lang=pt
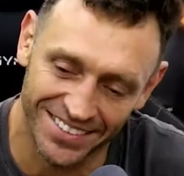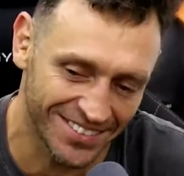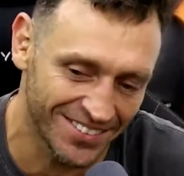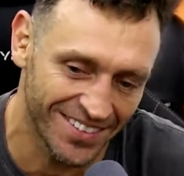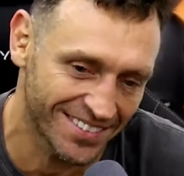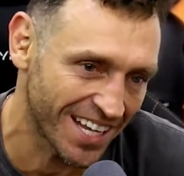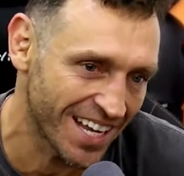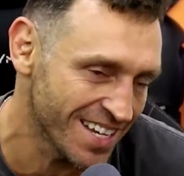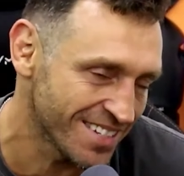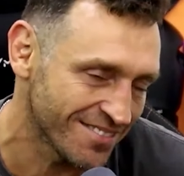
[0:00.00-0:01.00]
Não
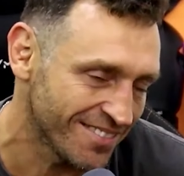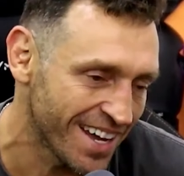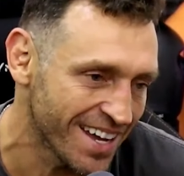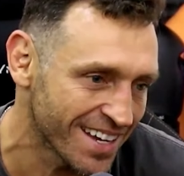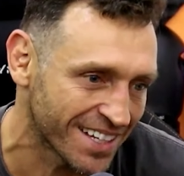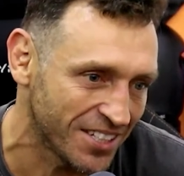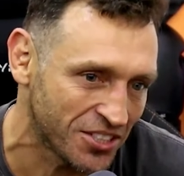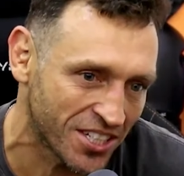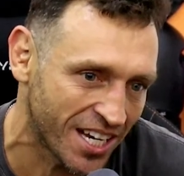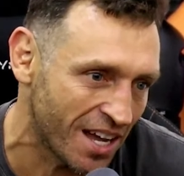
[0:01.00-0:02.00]
tem, não é
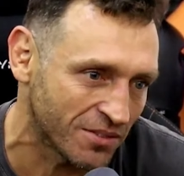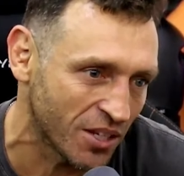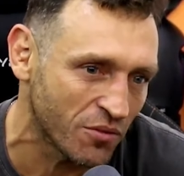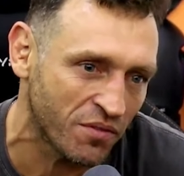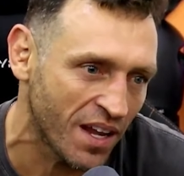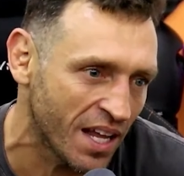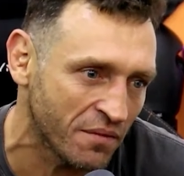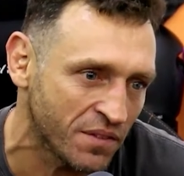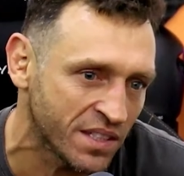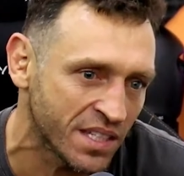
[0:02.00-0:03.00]
criticar, tem que falar
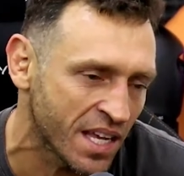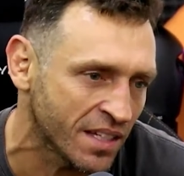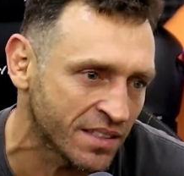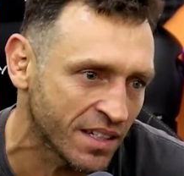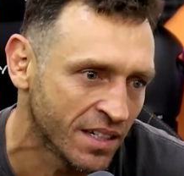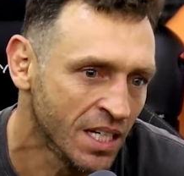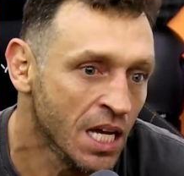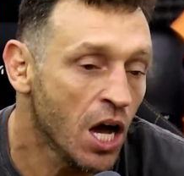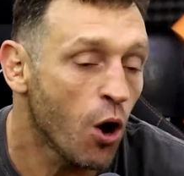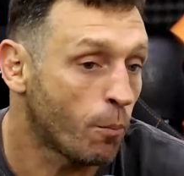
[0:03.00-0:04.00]
eficiência.
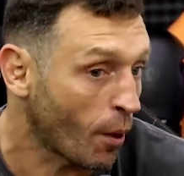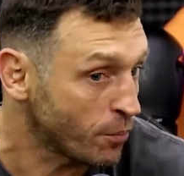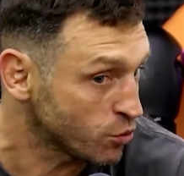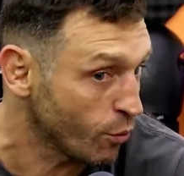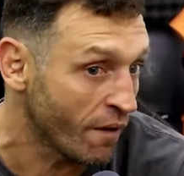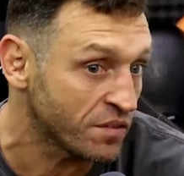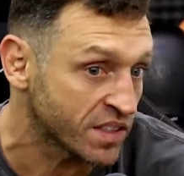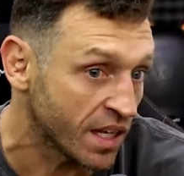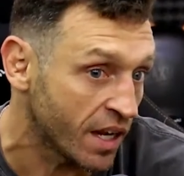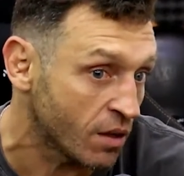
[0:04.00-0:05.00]
O próprio UFC
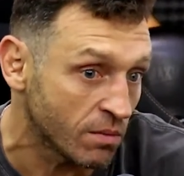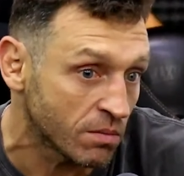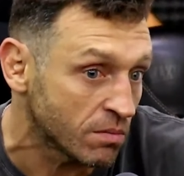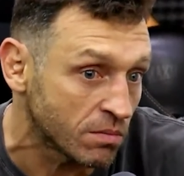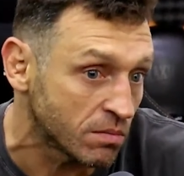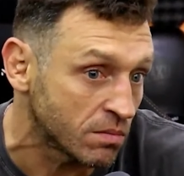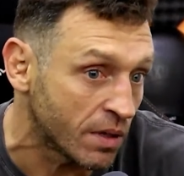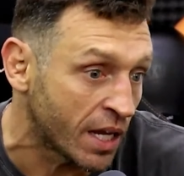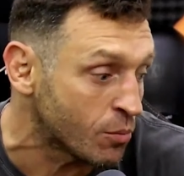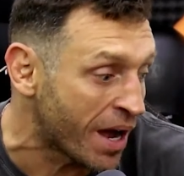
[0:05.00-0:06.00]
era, um,
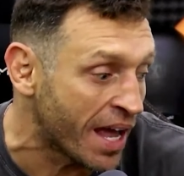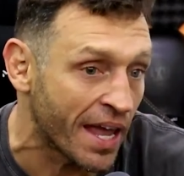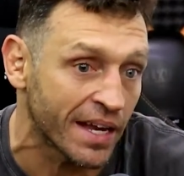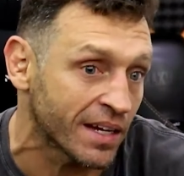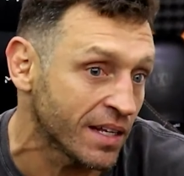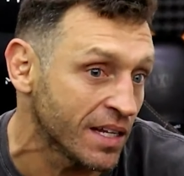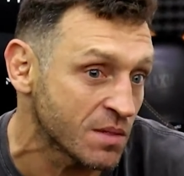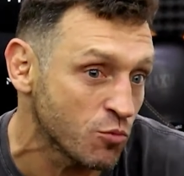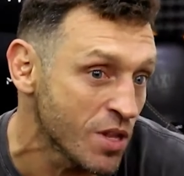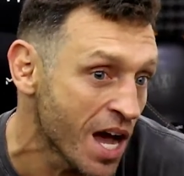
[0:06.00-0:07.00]
era uma regra e eles
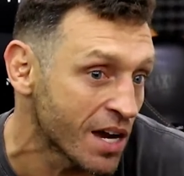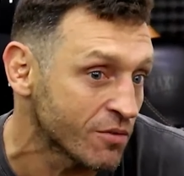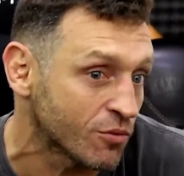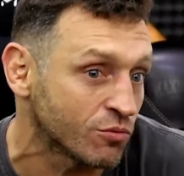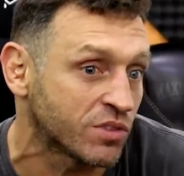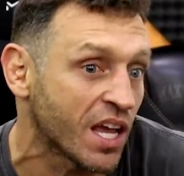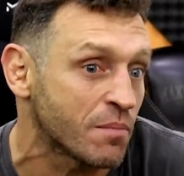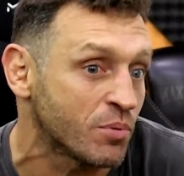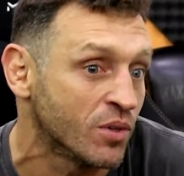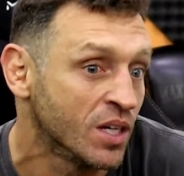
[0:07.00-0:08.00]
mudaram com o
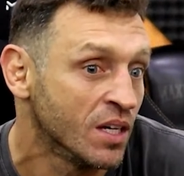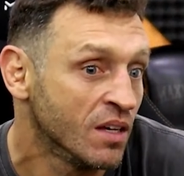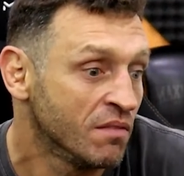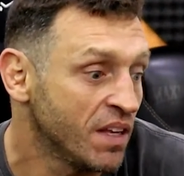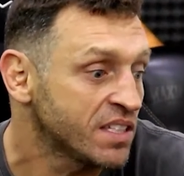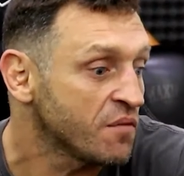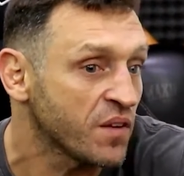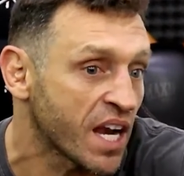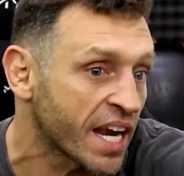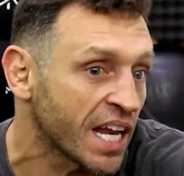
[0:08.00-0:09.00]
tempo. Vê se
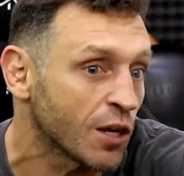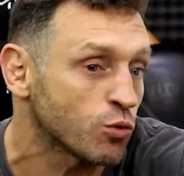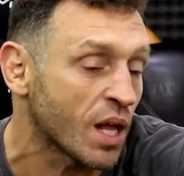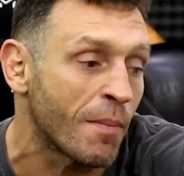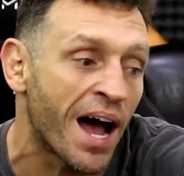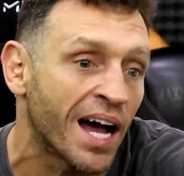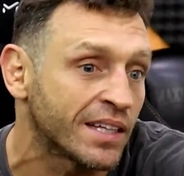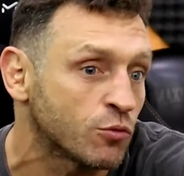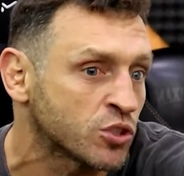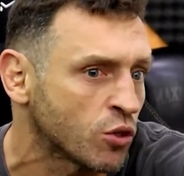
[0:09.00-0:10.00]
fica aquela luta amarrada
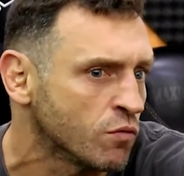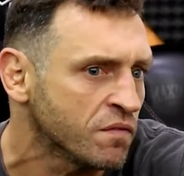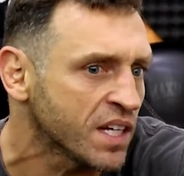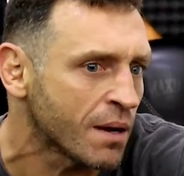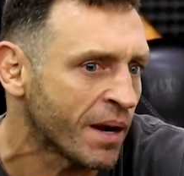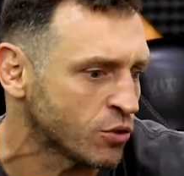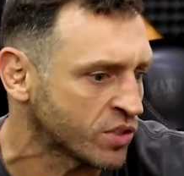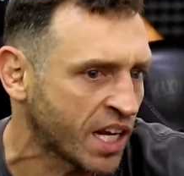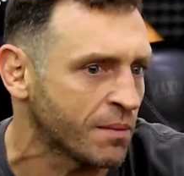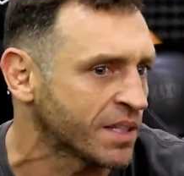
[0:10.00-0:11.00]
no chão. Não fica mais. Os
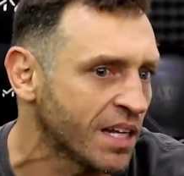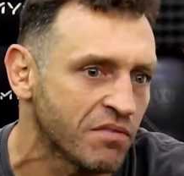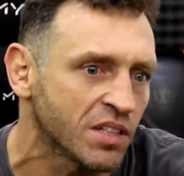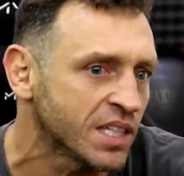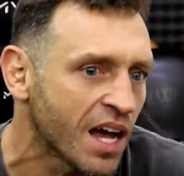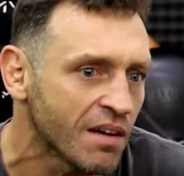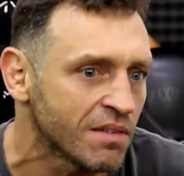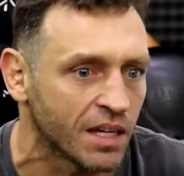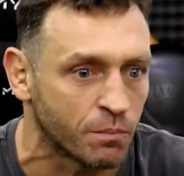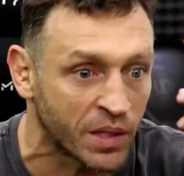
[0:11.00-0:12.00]
caras mandam levantar,
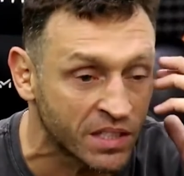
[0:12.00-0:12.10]
velho. Porque